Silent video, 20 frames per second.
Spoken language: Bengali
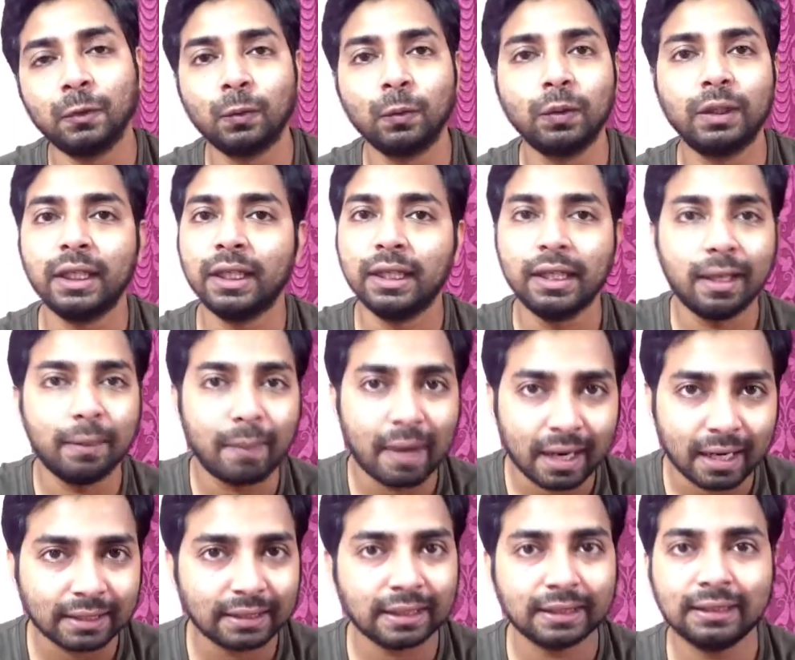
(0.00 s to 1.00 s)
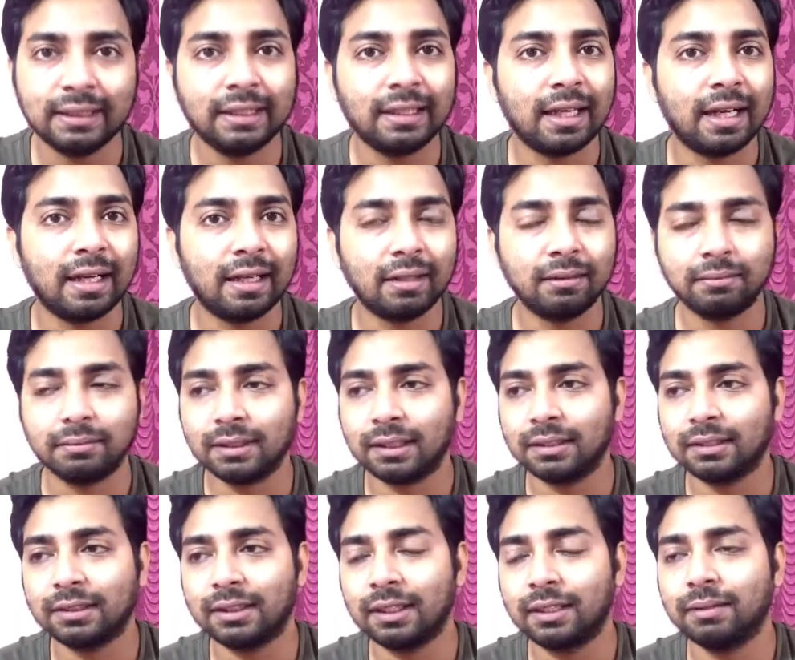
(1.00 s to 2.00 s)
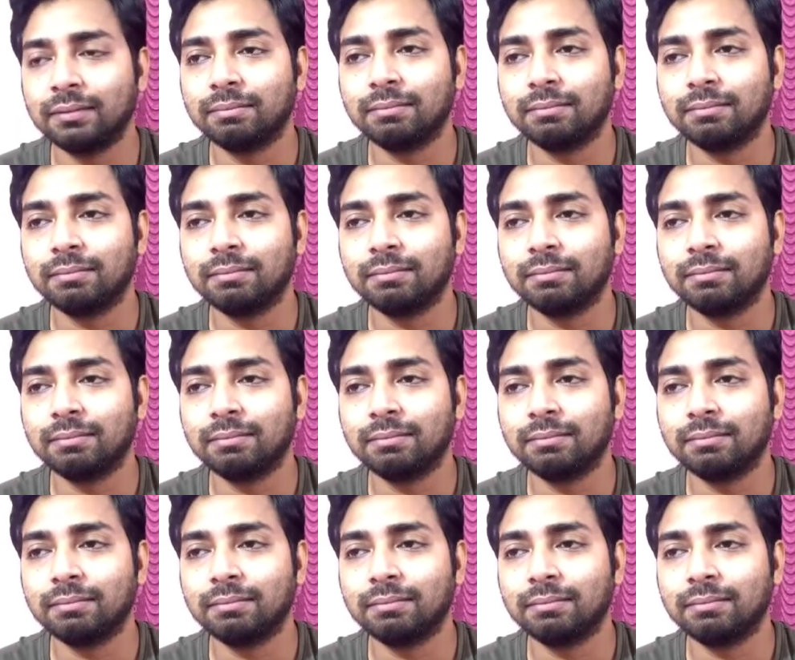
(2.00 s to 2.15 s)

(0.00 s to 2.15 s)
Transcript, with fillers: শুরুতেই গিয়ে ভাড়া যাচ্ছে টা যাচ্ছে